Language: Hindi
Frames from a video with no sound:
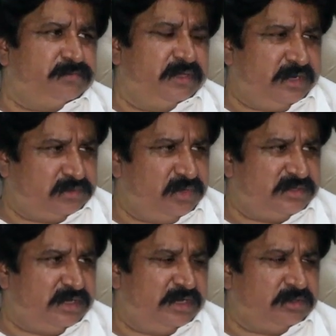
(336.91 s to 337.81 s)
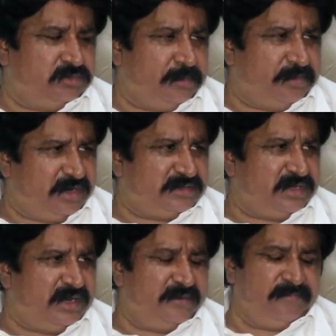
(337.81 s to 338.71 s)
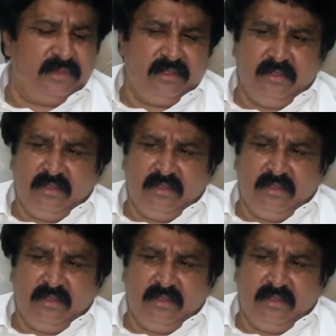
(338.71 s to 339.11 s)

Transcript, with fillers: पंद्रह सोलह चौदह पंद्रह साल है